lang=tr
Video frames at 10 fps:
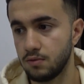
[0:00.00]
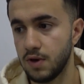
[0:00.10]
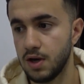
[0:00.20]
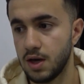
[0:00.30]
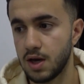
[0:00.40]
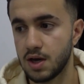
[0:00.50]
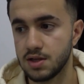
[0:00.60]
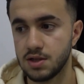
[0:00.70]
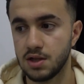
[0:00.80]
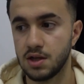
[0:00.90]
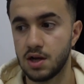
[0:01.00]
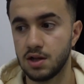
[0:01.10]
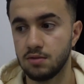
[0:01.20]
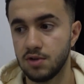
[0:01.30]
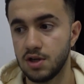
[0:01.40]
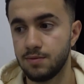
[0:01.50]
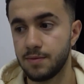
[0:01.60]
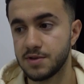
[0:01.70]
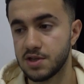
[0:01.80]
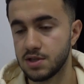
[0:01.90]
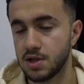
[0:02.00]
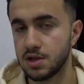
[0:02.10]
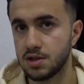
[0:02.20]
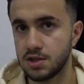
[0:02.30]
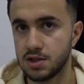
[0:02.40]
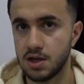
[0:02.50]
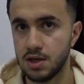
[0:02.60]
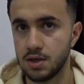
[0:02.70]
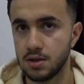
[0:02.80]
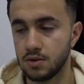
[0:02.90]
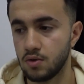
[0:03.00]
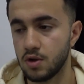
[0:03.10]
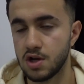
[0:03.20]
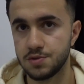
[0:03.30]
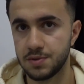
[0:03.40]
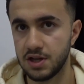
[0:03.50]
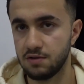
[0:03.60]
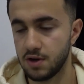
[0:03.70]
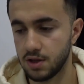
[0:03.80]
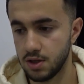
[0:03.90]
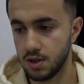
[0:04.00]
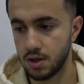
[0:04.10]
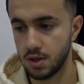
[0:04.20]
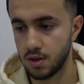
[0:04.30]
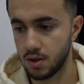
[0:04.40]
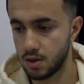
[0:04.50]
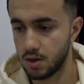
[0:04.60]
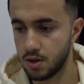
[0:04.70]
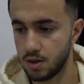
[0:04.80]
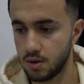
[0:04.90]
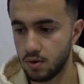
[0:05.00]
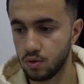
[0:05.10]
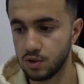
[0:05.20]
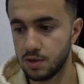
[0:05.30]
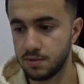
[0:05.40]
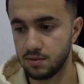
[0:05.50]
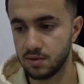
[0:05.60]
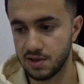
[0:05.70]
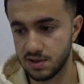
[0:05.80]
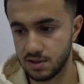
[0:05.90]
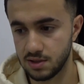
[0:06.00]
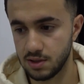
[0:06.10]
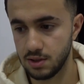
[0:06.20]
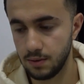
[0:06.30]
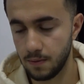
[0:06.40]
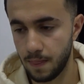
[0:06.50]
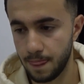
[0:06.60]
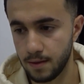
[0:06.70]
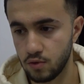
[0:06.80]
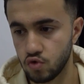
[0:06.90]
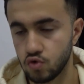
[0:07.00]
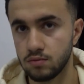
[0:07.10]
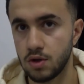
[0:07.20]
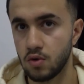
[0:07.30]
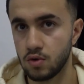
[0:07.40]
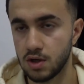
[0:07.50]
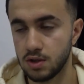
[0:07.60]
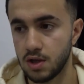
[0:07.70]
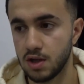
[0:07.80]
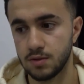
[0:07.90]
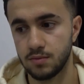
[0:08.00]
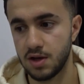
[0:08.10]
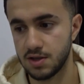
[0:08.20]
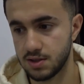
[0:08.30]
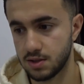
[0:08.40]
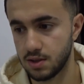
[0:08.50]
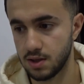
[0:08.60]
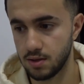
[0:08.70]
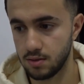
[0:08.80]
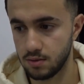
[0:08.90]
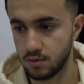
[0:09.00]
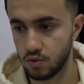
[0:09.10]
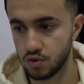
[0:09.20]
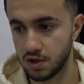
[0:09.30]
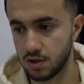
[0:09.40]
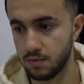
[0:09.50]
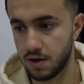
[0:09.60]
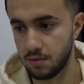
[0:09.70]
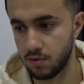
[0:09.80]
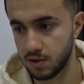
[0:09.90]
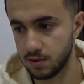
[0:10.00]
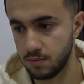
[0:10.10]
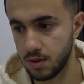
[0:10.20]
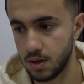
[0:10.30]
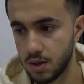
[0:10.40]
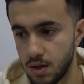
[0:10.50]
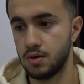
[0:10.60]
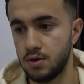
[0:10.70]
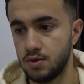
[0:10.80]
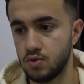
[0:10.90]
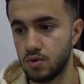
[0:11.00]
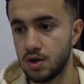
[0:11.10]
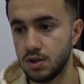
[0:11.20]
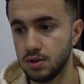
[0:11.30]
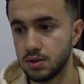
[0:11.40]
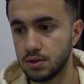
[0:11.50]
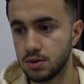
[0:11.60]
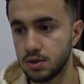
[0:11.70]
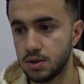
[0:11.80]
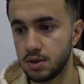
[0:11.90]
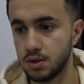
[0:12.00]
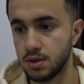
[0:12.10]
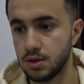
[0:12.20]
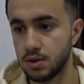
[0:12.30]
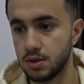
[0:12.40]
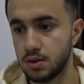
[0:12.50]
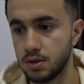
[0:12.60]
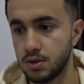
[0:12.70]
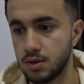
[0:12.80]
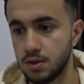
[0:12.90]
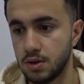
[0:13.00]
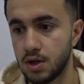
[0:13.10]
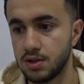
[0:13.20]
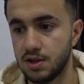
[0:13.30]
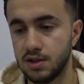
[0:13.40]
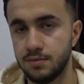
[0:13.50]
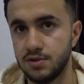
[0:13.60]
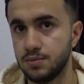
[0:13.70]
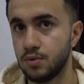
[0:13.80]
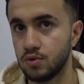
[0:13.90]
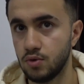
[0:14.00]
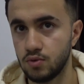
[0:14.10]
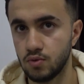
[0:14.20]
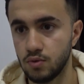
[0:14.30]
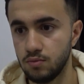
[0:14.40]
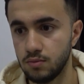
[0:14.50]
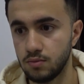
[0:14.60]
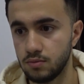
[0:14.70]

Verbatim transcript: Ve enkazın altında kaldığımda yemek masasının altında iki tane doğalgaz piteği vardı. Onlar beni biraz ısıttı. Üstümde yorgan, altımda yastıkla o şekil beraberdim. Şu an ee, Adana Demirspor'da oynuyorum.